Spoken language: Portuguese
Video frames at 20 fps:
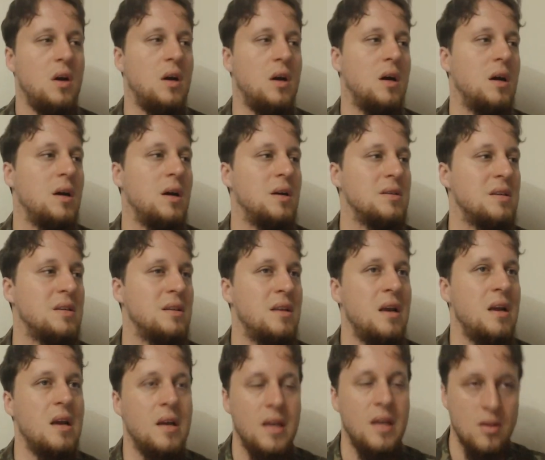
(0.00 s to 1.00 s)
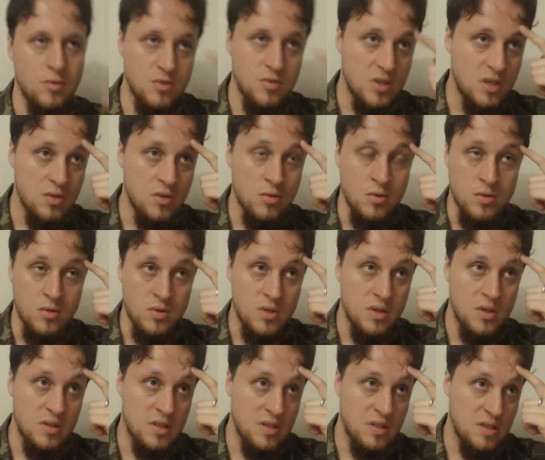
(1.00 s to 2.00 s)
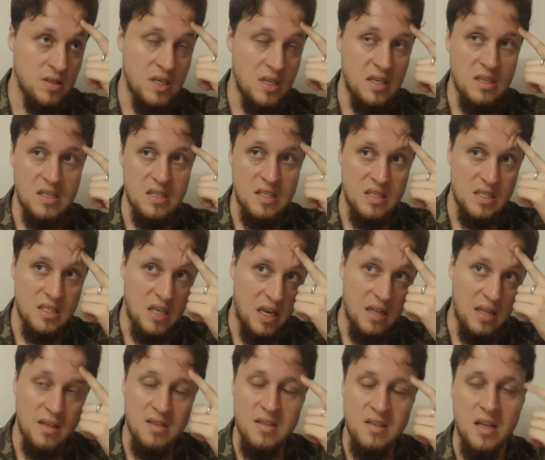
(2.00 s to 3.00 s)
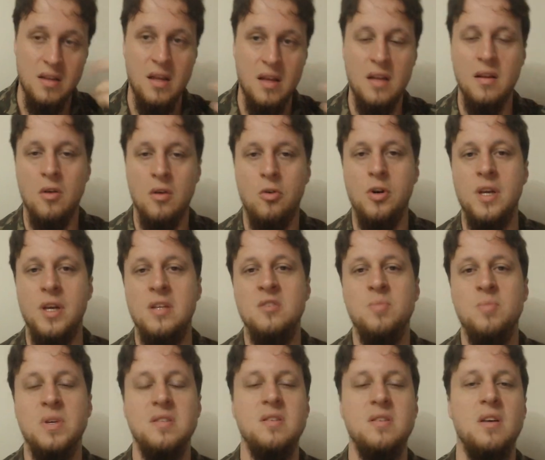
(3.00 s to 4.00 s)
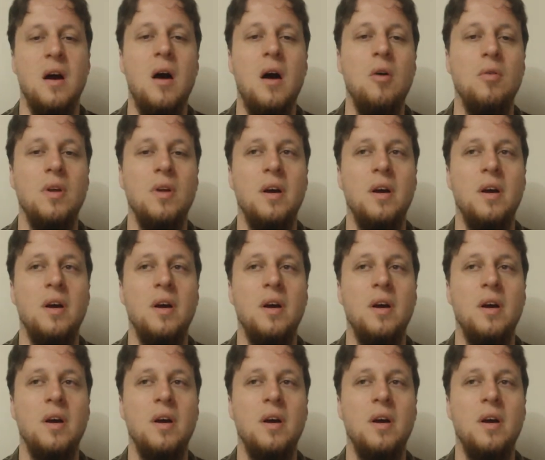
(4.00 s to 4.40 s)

Uh, você tem aí nos anos 60 e 70 a corrida espacial,